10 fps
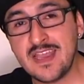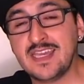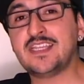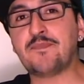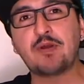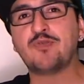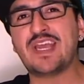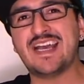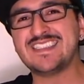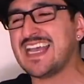Y te
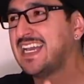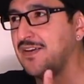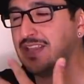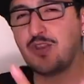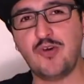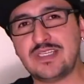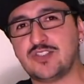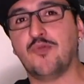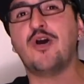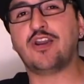preguntarás, ¿a qué va todo
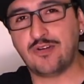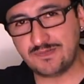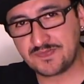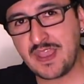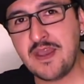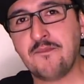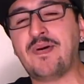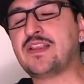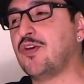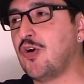esto? Bueno,
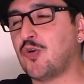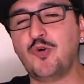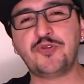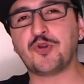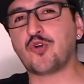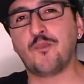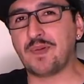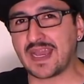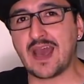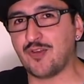Va todo junto con
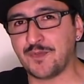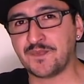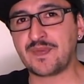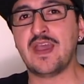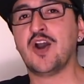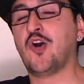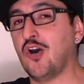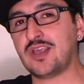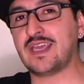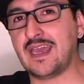pegado.
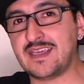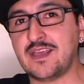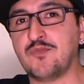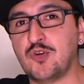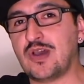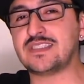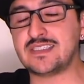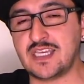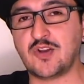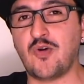Jorge, quien murió hace
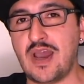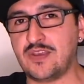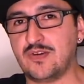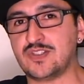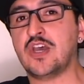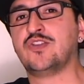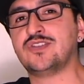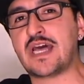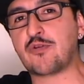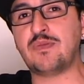cinco años,
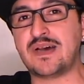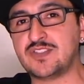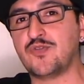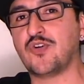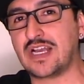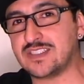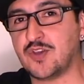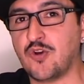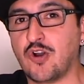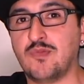nos narró en más de una
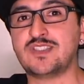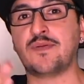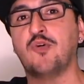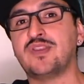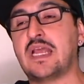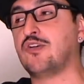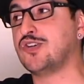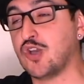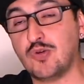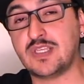ocasión cómo se montan los
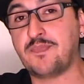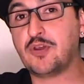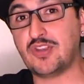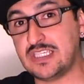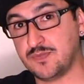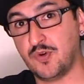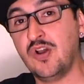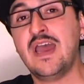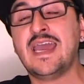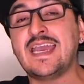shows de
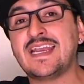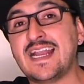periodismo en